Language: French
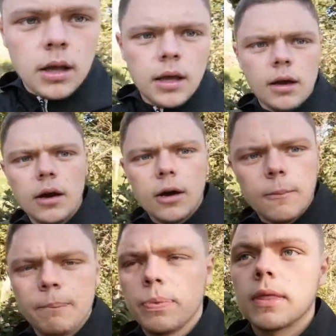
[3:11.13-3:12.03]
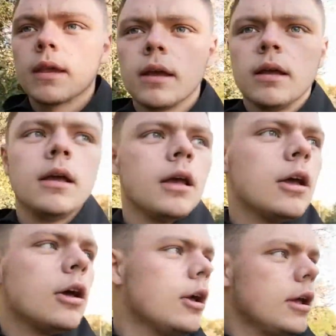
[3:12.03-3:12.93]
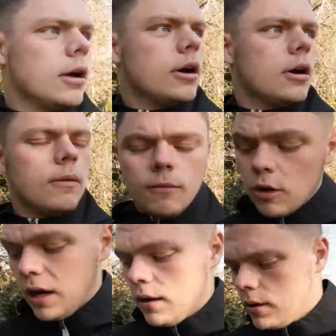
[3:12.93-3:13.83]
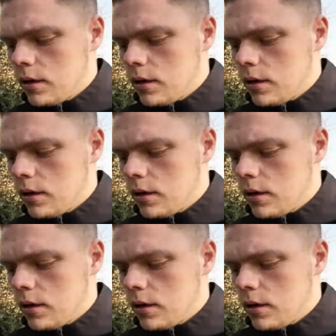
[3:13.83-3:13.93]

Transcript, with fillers: Et et euh, voilà,